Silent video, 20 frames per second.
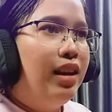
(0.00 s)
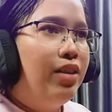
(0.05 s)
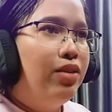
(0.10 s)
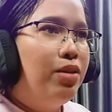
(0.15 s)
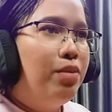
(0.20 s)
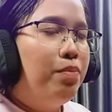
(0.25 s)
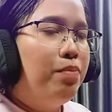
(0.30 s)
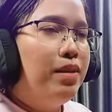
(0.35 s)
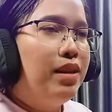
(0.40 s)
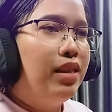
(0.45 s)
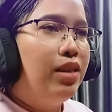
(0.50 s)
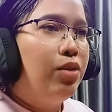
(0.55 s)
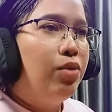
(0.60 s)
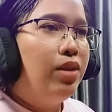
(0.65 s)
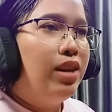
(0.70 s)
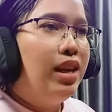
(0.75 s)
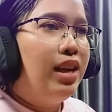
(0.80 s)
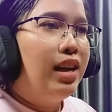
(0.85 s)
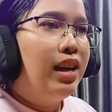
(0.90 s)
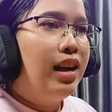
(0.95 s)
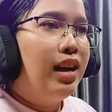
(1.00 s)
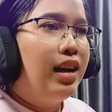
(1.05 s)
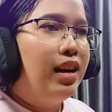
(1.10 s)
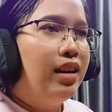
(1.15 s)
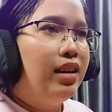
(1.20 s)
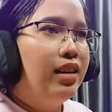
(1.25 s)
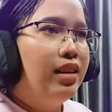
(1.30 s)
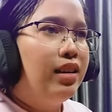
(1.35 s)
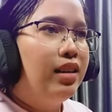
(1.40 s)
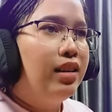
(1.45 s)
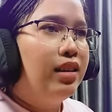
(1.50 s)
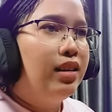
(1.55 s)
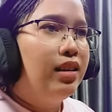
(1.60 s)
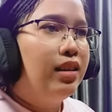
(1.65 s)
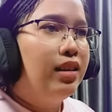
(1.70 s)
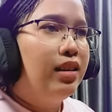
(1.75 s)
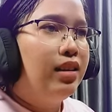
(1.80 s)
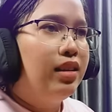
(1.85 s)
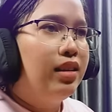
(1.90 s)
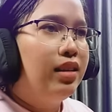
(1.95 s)
เราต้องปิดตรงนี้ค่ะ
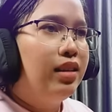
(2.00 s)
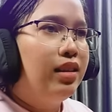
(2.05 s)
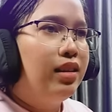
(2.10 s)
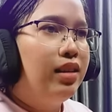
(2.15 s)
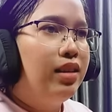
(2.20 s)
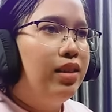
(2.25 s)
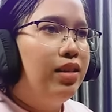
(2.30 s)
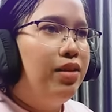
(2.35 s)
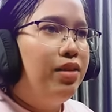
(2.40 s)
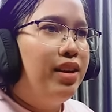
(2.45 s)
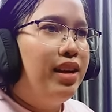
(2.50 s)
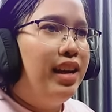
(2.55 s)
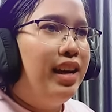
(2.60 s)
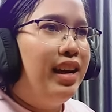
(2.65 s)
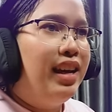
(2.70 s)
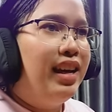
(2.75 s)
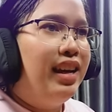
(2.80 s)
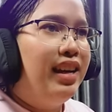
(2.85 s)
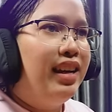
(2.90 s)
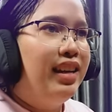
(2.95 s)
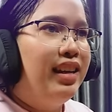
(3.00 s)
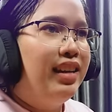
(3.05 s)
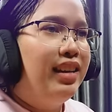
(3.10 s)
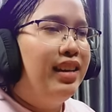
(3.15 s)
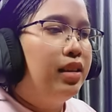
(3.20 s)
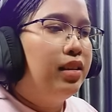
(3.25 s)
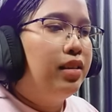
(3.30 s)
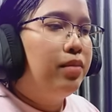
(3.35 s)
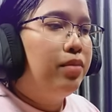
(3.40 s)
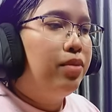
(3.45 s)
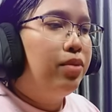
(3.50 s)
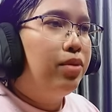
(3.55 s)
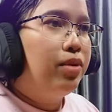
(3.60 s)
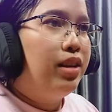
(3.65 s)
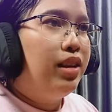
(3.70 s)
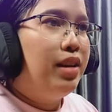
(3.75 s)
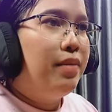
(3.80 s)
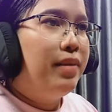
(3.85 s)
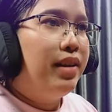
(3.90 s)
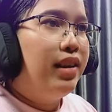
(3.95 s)
โอเคตร
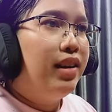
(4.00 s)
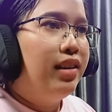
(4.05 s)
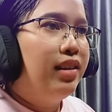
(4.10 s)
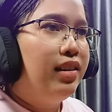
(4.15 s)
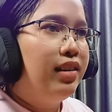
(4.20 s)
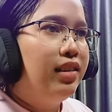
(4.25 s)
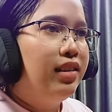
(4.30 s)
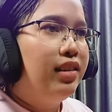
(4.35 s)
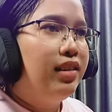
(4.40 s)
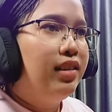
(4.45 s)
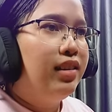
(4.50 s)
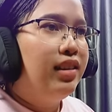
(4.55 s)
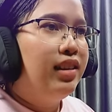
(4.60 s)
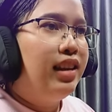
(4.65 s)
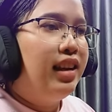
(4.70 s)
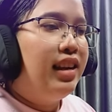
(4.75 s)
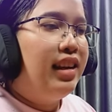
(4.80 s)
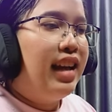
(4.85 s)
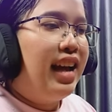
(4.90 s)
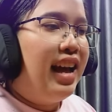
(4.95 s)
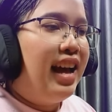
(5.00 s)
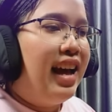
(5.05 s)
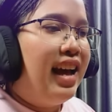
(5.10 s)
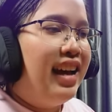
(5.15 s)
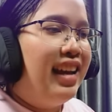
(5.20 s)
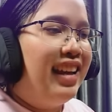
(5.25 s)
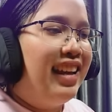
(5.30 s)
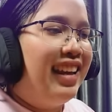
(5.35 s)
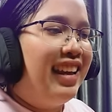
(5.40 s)
งนี้ได้ไหมได้